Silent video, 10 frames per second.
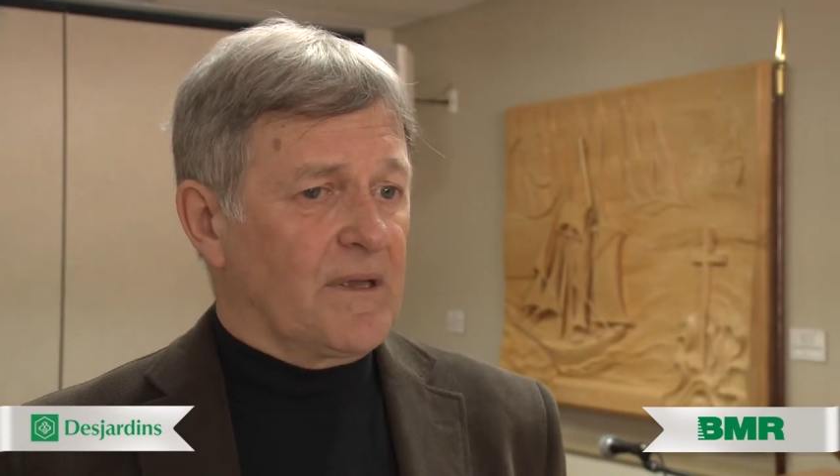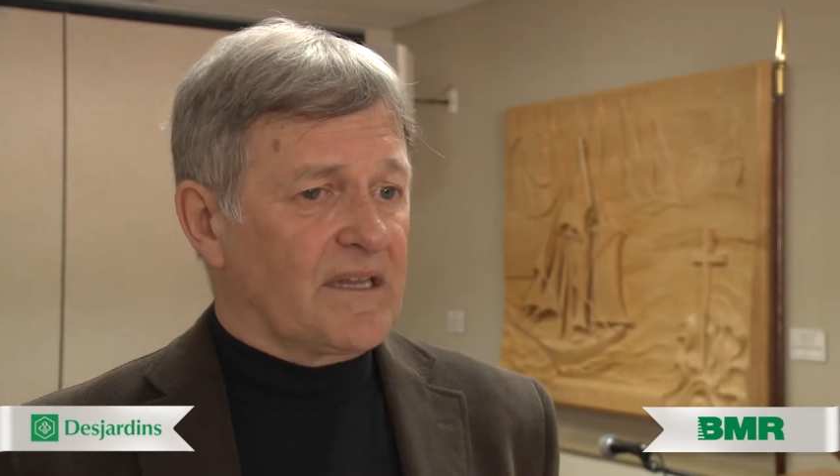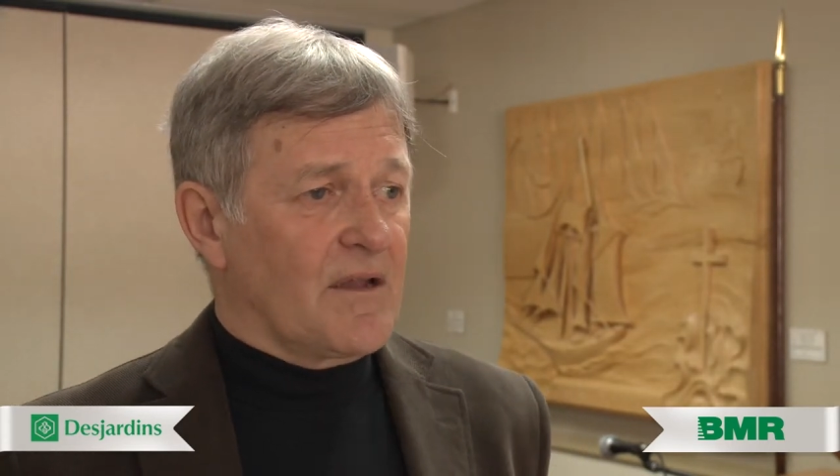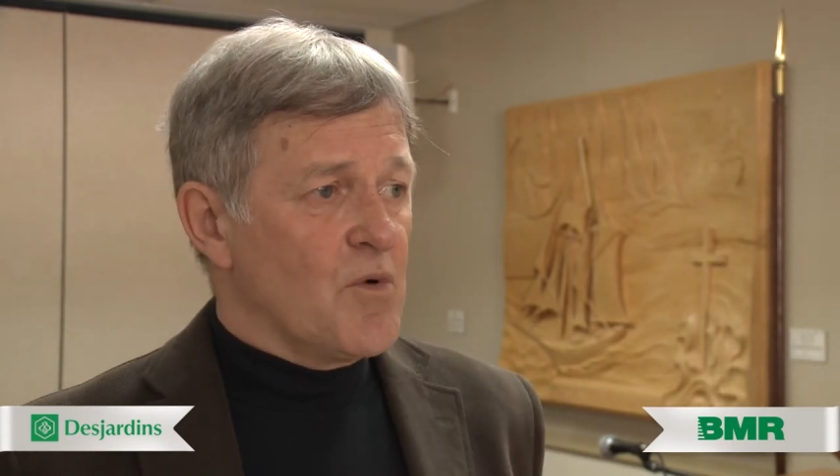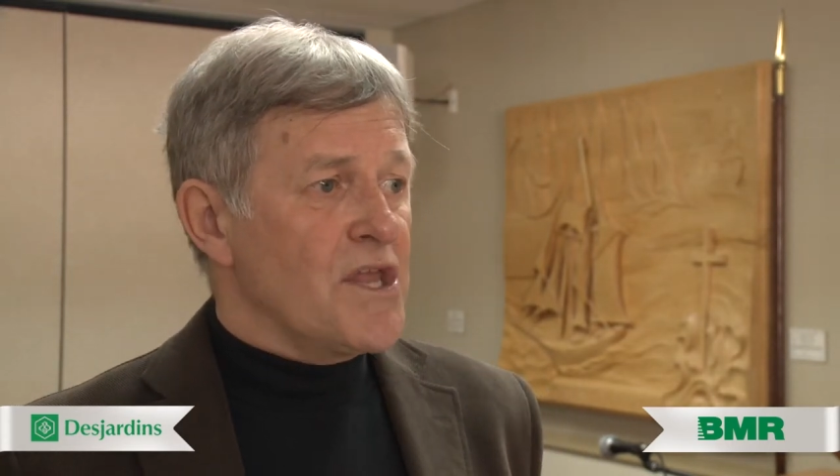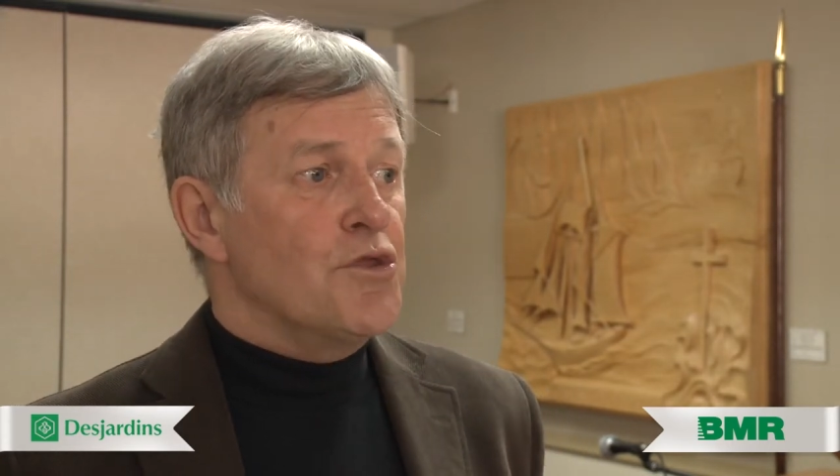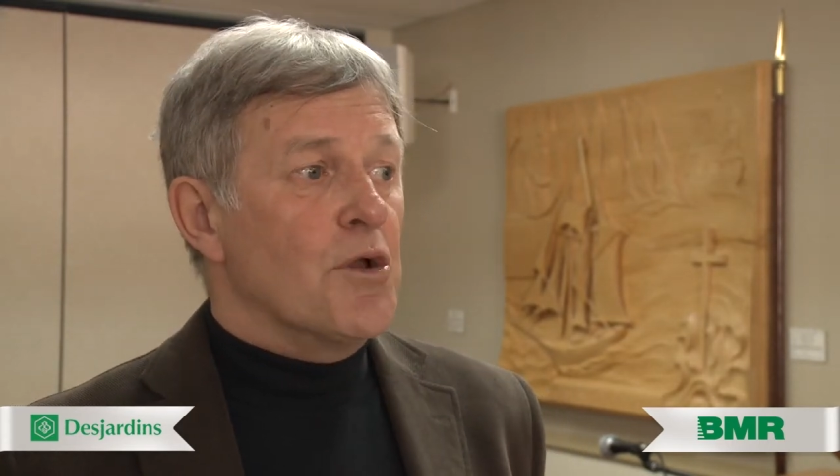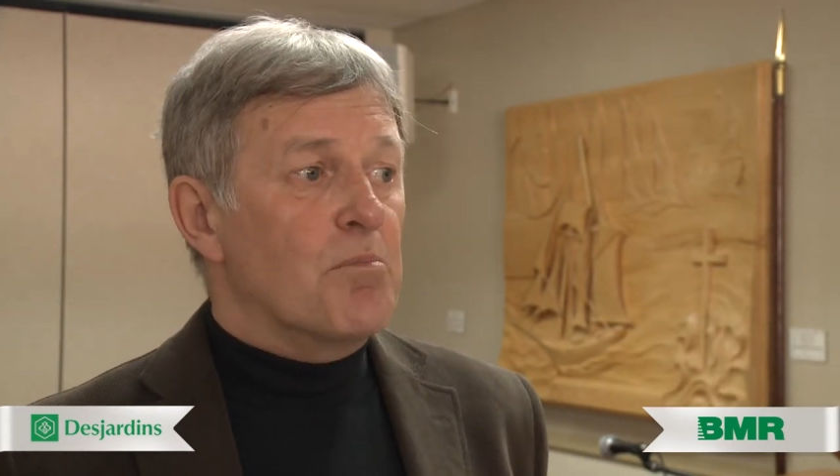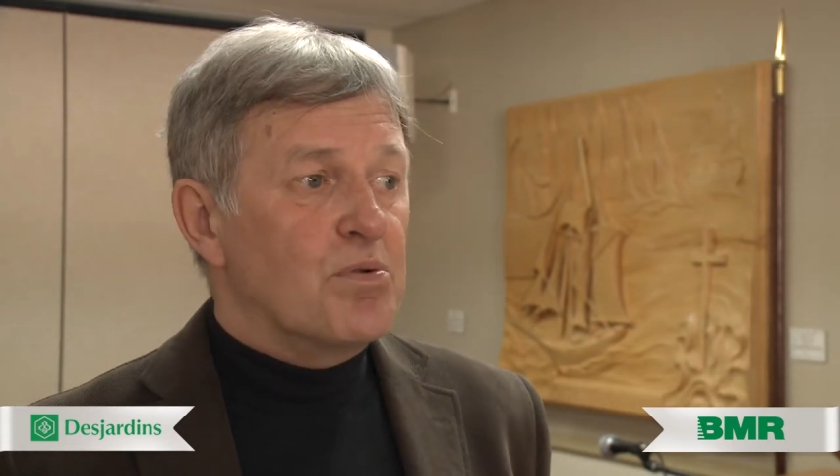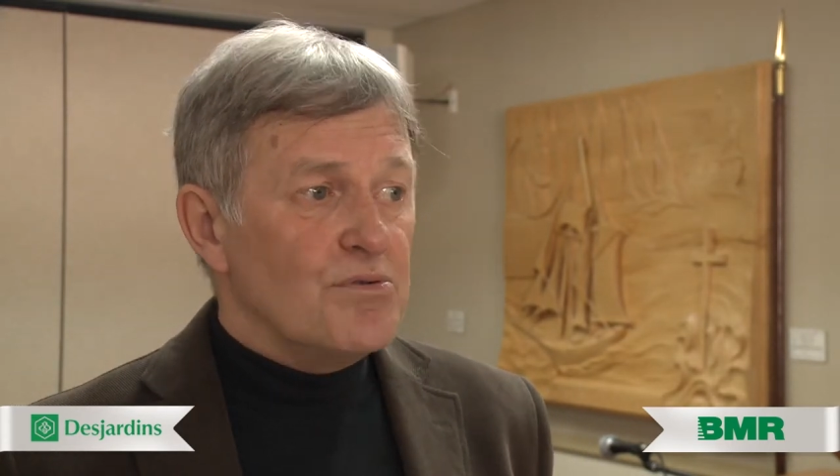patrimoine
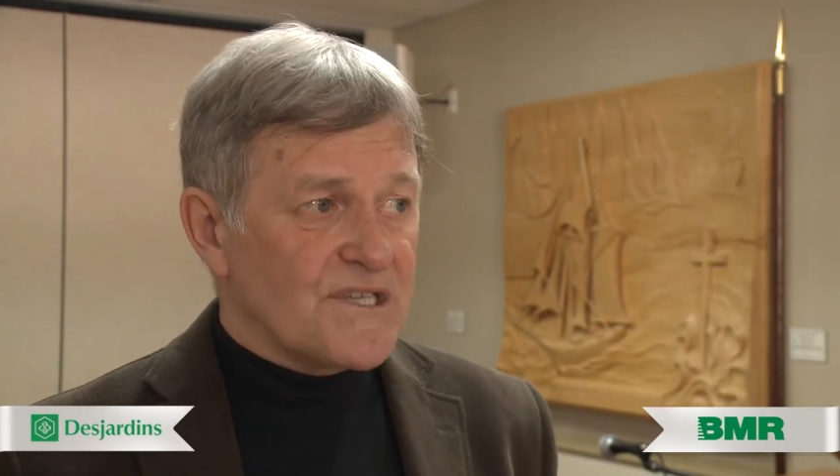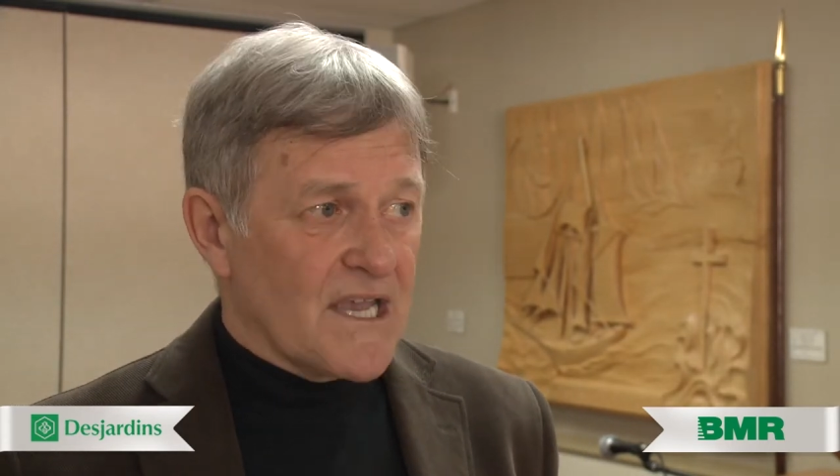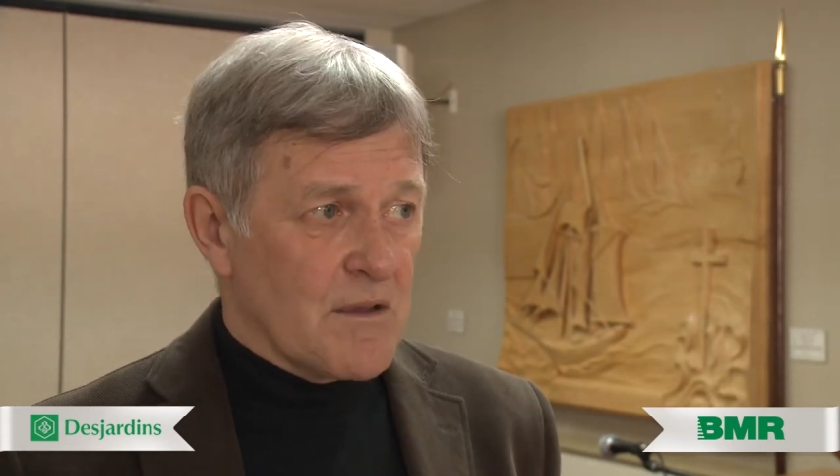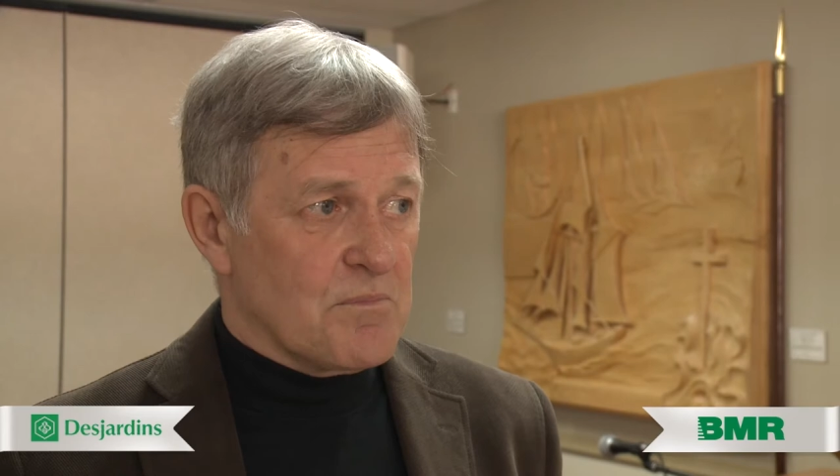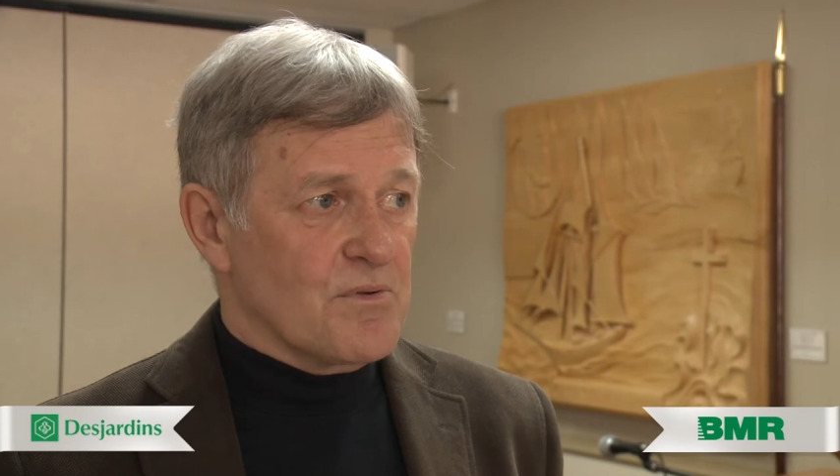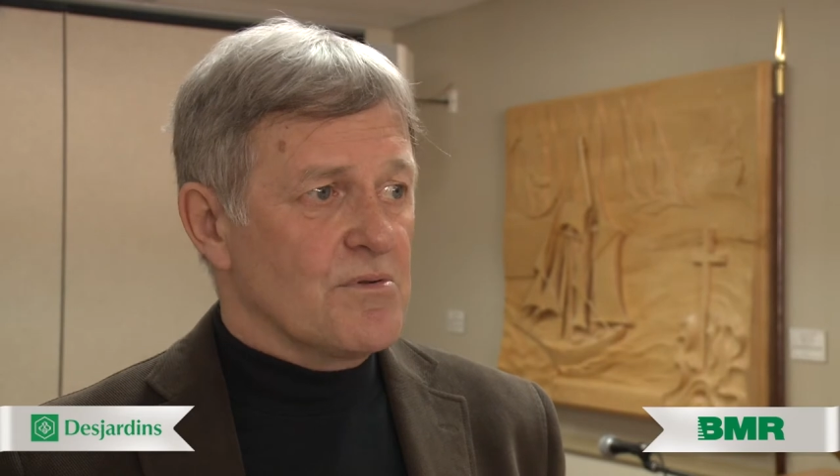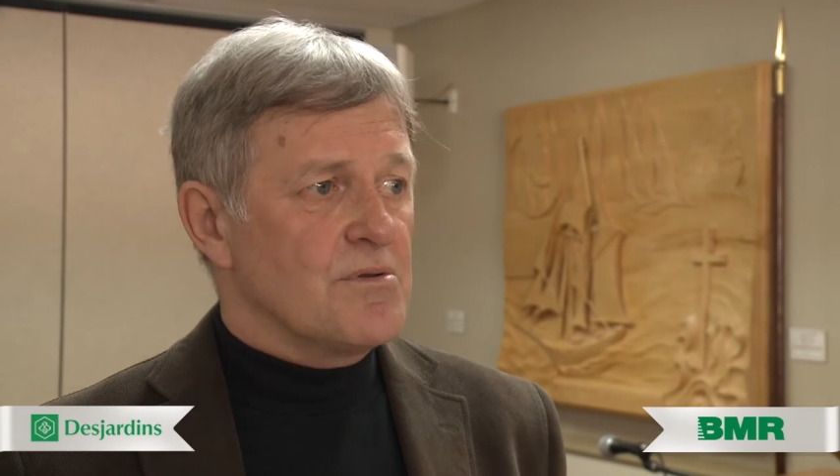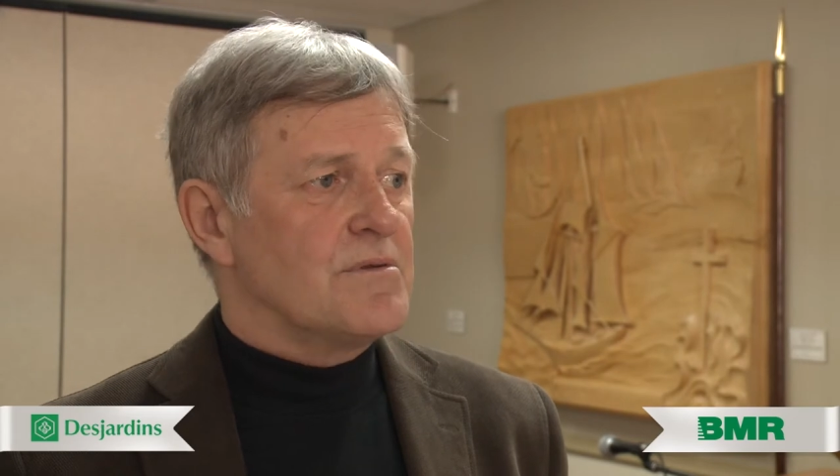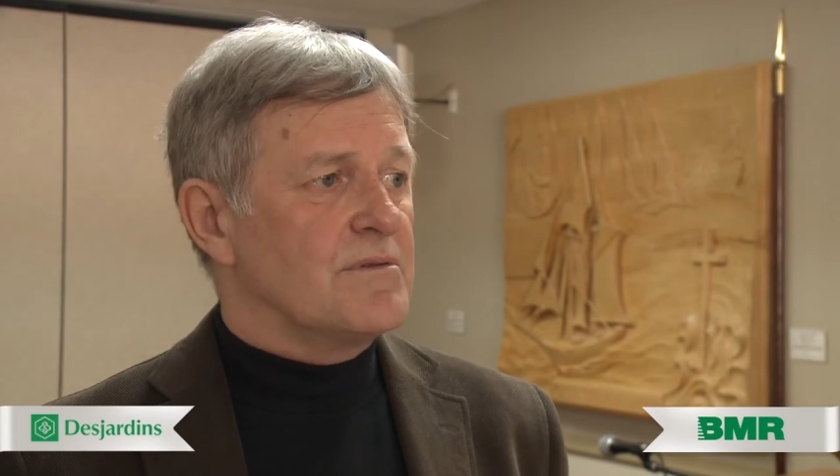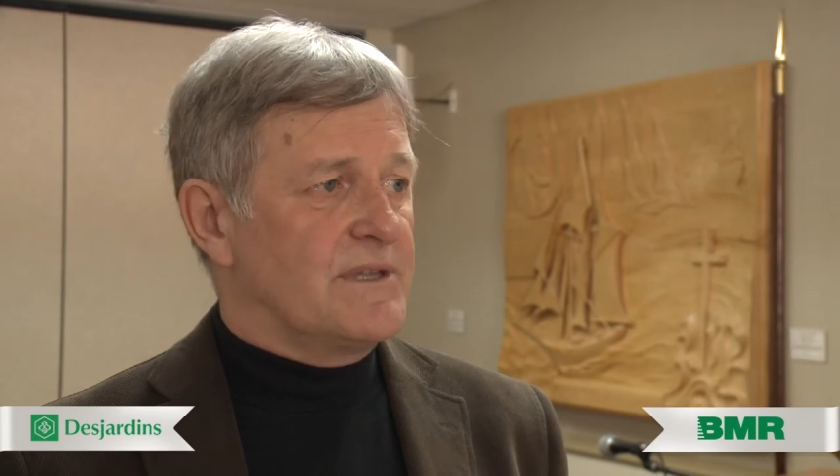de plus en plus